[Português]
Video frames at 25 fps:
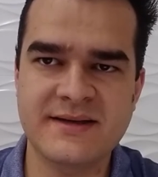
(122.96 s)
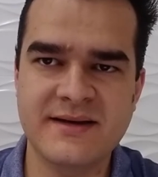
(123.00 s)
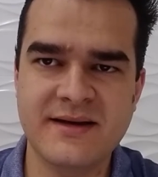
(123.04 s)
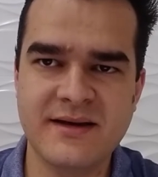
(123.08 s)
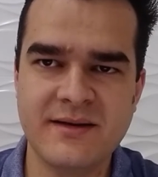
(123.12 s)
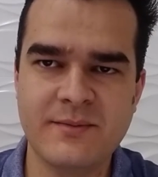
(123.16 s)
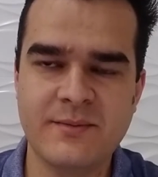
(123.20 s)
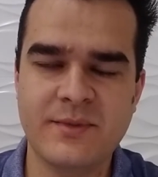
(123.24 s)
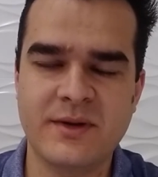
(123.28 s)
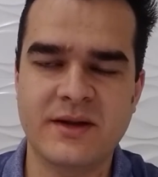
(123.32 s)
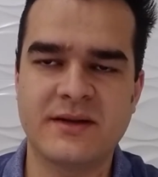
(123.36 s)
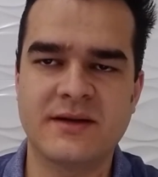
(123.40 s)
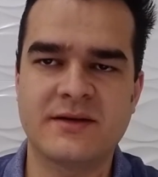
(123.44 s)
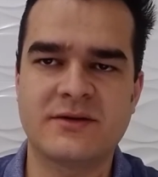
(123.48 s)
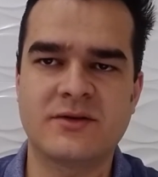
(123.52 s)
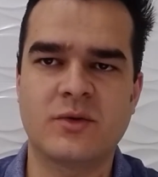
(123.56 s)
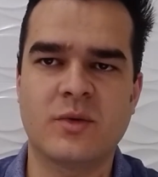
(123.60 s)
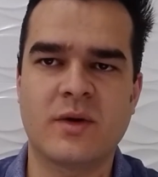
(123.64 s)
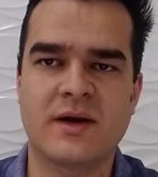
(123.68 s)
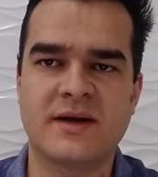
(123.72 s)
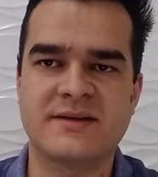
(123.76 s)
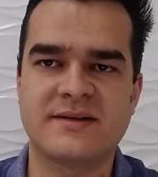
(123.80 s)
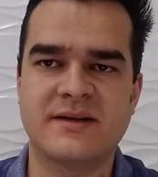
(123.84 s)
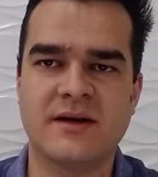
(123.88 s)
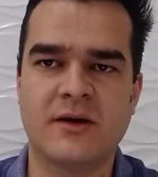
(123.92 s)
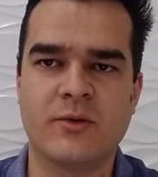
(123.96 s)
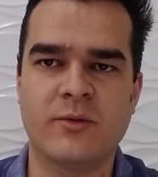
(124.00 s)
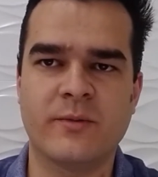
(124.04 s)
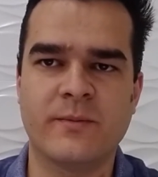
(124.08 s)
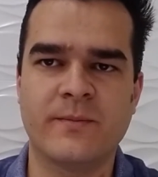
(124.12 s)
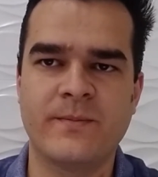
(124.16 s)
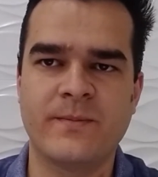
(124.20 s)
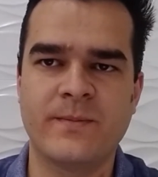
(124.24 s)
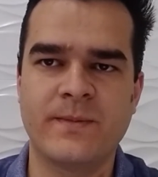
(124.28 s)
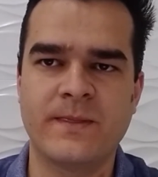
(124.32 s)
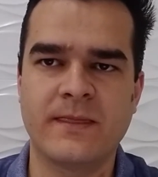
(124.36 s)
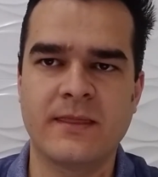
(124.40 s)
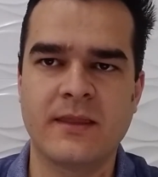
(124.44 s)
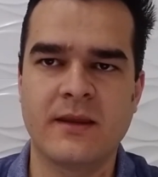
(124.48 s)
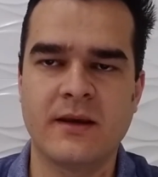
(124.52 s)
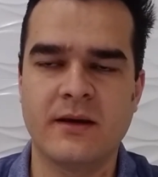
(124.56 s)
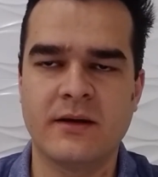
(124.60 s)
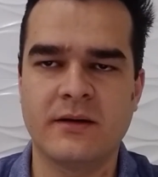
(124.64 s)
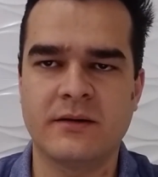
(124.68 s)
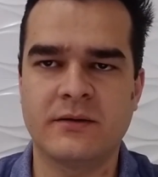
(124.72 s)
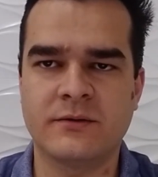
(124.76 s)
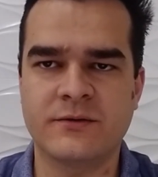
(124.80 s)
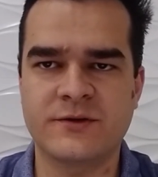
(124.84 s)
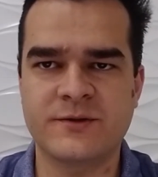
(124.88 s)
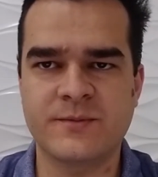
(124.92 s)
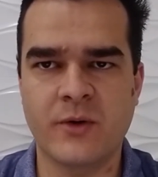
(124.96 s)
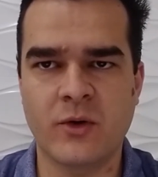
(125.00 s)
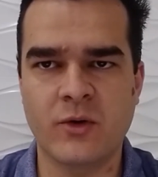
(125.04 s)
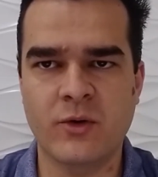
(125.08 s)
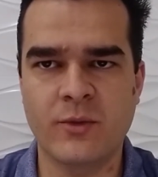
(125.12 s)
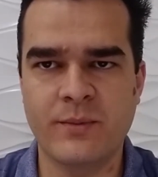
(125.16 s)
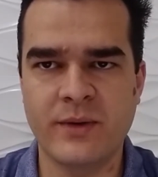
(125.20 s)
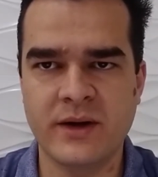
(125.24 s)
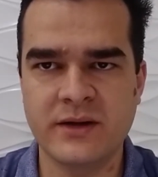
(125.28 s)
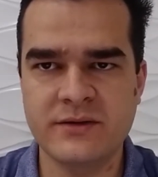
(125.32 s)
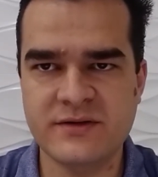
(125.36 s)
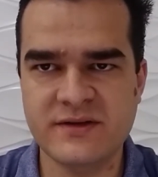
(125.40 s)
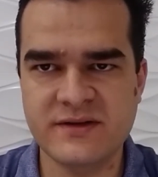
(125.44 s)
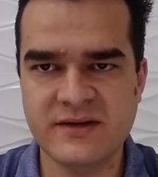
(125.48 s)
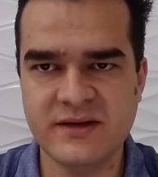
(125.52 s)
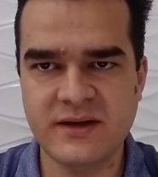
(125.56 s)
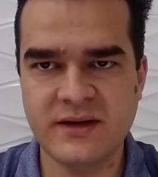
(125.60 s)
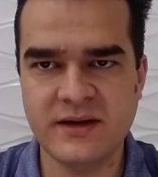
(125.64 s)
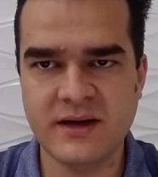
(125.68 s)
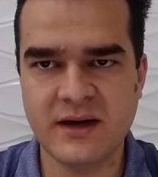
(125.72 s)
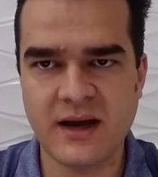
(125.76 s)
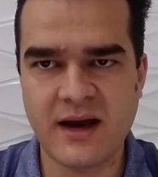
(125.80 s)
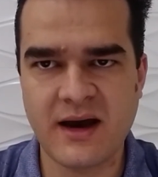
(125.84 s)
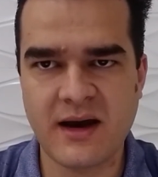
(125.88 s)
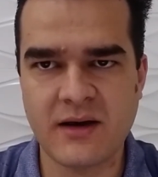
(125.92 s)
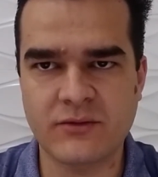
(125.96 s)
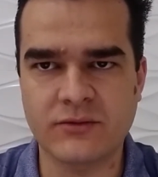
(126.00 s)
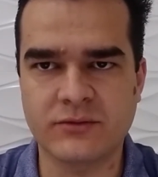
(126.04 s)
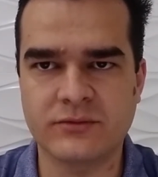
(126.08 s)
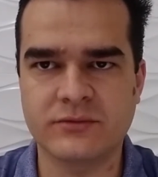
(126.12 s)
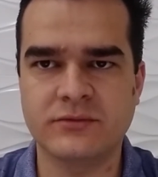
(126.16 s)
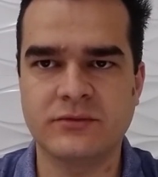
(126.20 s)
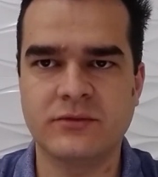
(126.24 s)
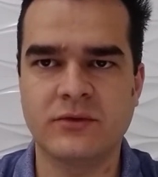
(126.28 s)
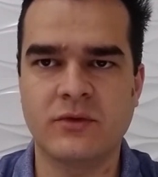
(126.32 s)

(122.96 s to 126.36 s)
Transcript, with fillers: ampla da situação, nos preocupando sim, claro,